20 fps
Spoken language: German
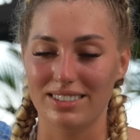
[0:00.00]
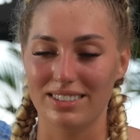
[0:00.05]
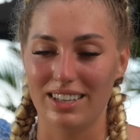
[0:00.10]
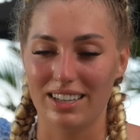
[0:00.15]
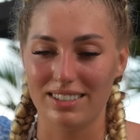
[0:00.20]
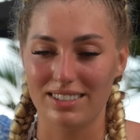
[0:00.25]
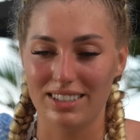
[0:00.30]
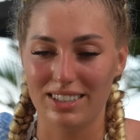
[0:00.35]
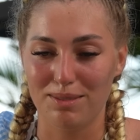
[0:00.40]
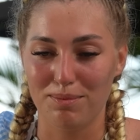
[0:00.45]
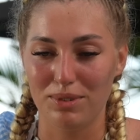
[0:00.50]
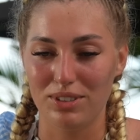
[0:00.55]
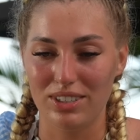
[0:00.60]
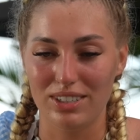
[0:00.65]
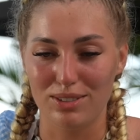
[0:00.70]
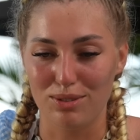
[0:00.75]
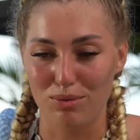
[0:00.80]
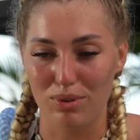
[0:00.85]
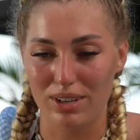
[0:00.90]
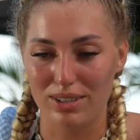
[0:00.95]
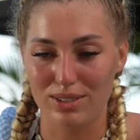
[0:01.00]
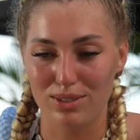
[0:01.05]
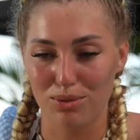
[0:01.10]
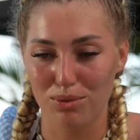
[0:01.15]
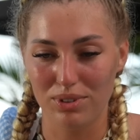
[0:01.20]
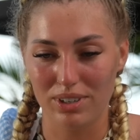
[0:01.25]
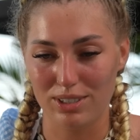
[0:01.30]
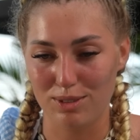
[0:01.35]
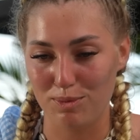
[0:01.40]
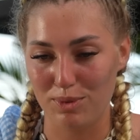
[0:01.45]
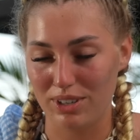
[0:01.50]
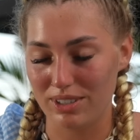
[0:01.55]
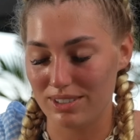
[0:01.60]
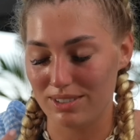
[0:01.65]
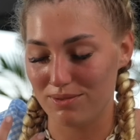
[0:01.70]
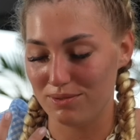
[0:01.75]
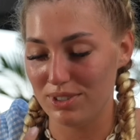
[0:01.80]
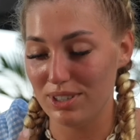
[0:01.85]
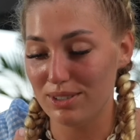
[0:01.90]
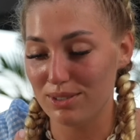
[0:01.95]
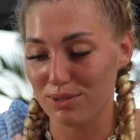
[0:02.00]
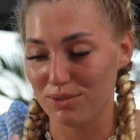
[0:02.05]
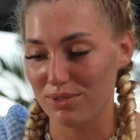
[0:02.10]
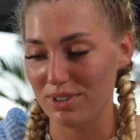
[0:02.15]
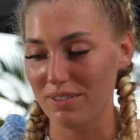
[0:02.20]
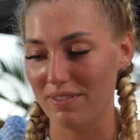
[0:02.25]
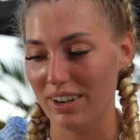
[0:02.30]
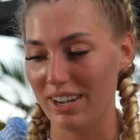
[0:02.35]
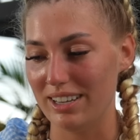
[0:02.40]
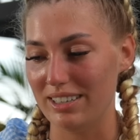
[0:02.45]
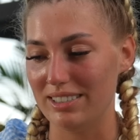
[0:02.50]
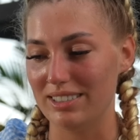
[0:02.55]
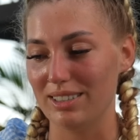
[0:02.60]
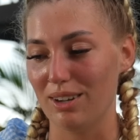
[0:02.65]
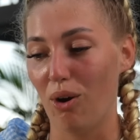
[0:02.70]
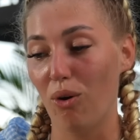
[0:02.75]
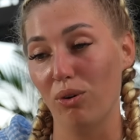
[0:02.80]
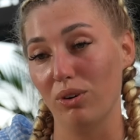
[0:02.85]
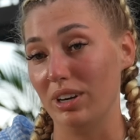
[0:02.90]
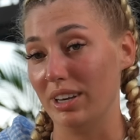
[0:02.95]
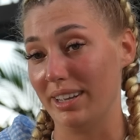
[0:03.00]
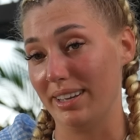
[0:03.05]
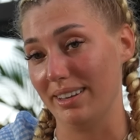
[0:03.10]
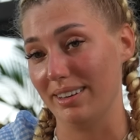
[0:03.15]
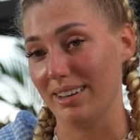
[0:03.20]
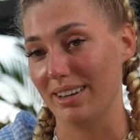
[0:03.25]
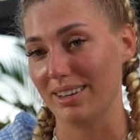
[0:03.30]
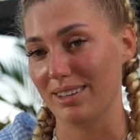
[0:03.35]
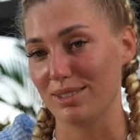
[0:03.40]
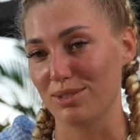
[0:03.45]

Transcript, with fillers: dass ich mit Isolation, dass mir das viel zu viel war, hätte ich auch nicht gedacht.